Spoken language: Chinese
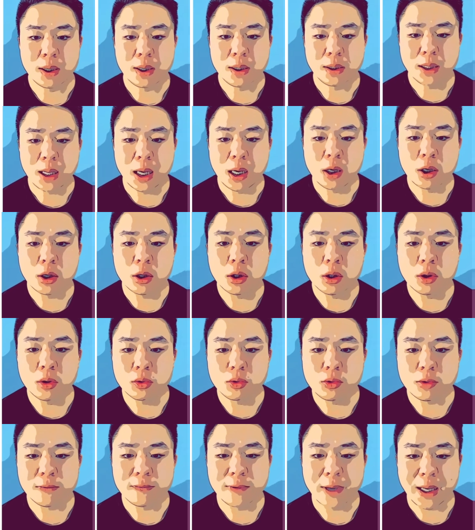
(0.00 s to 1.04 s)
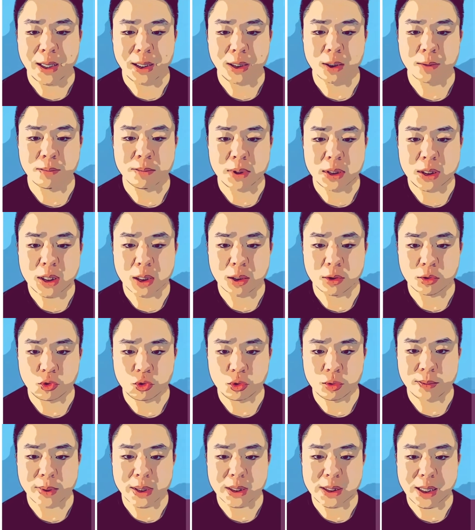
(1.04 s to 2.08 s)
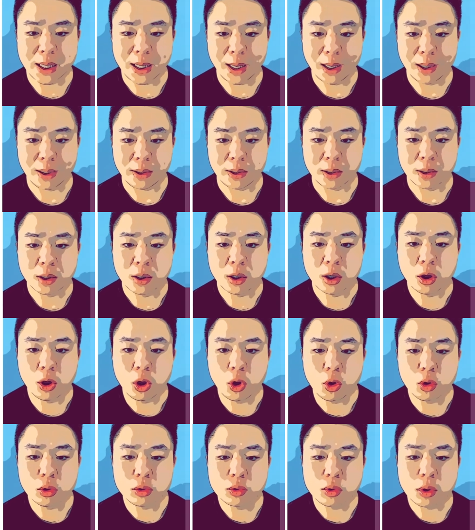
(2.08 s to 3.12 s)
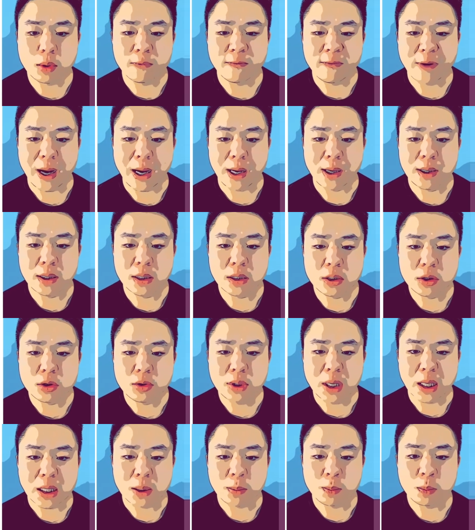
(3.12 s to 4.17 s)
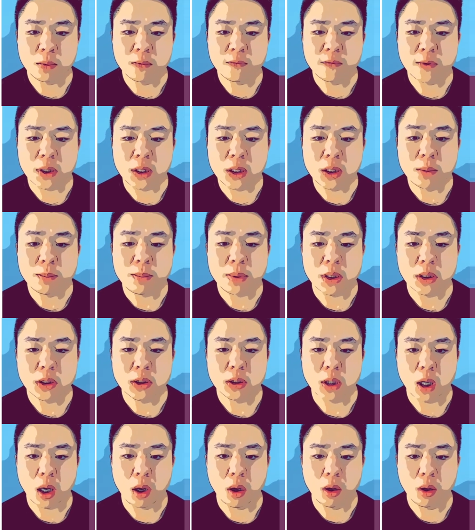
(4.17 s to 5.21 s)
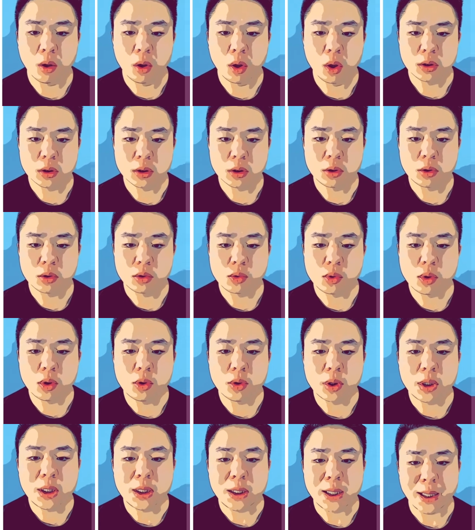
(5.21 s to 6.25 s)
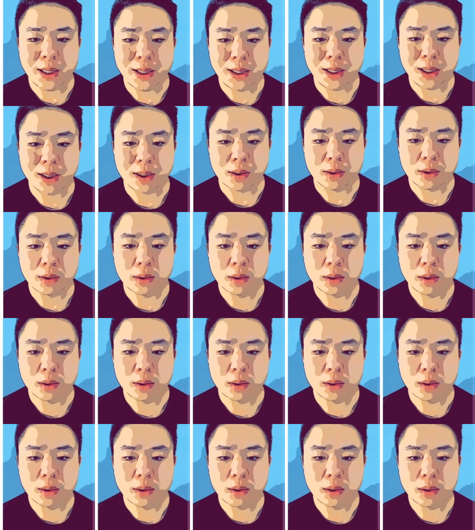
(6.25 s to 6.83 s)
它和后缀法一个明显的区别在哪里？后缀法修改的部分特别少，只有最后一点点；